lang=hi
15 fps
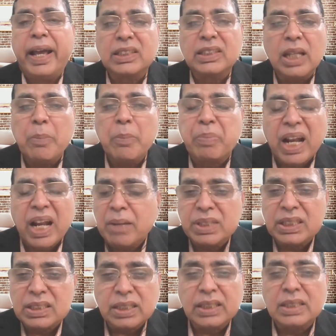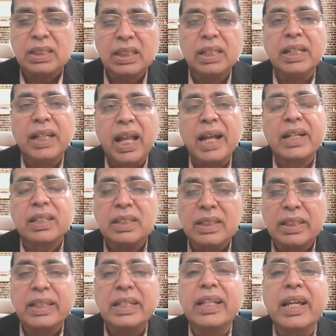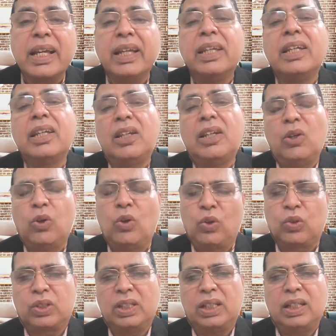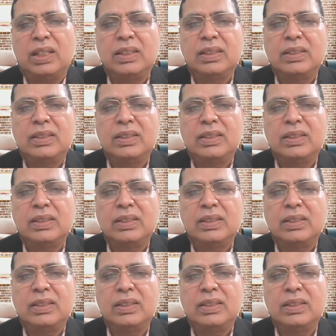ऐसे प्राइम मिनिस्टर्स इलेक्ट नहीं होते